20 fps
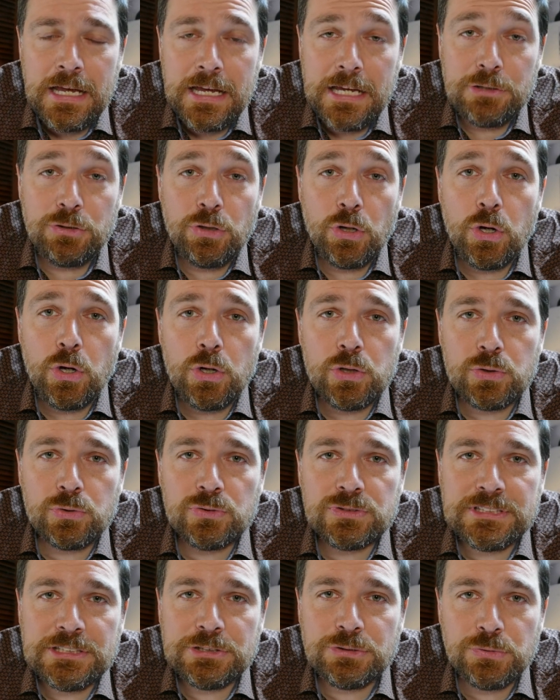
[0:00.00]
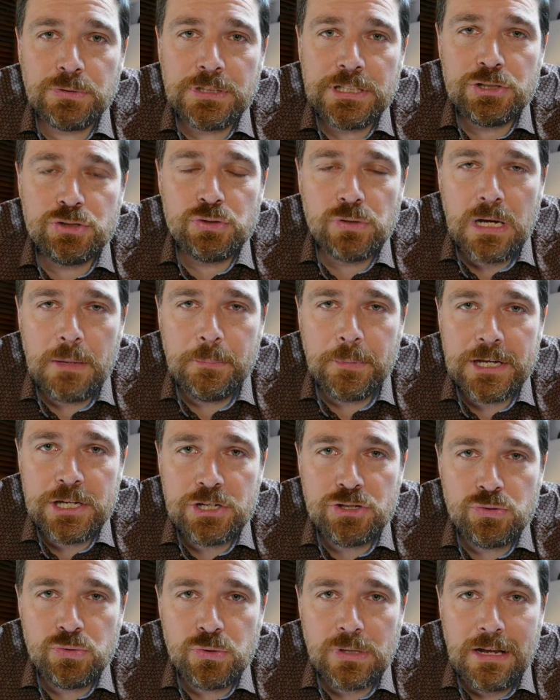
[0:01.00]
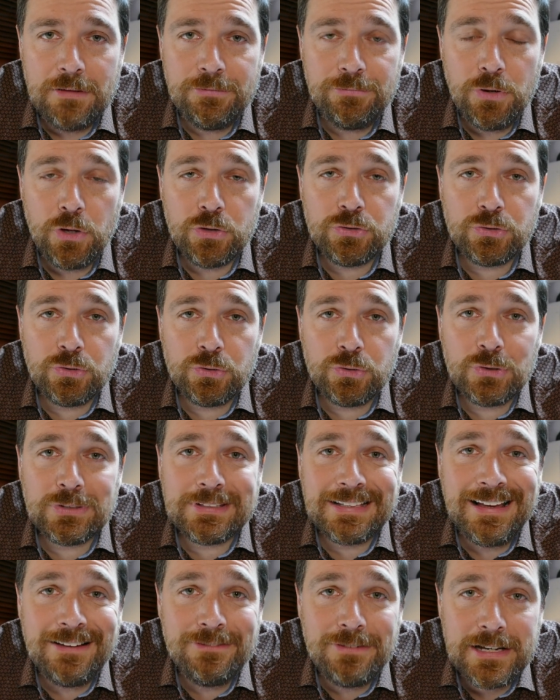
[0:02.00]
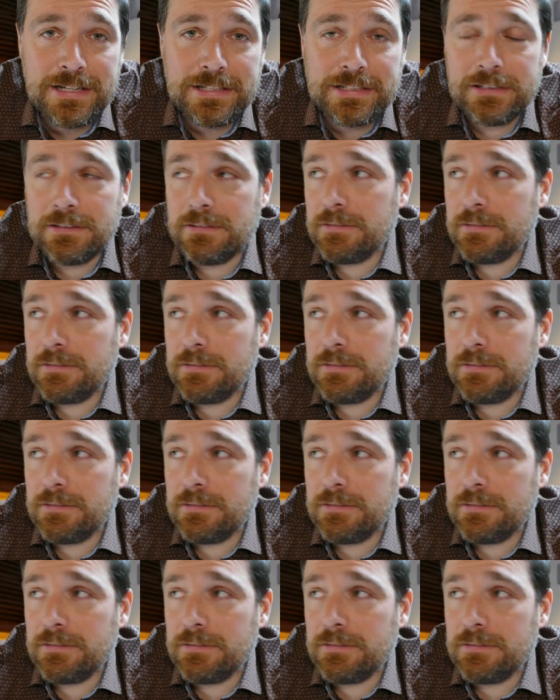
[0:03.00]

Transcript: et de reconstituer jour après jour la force de travail,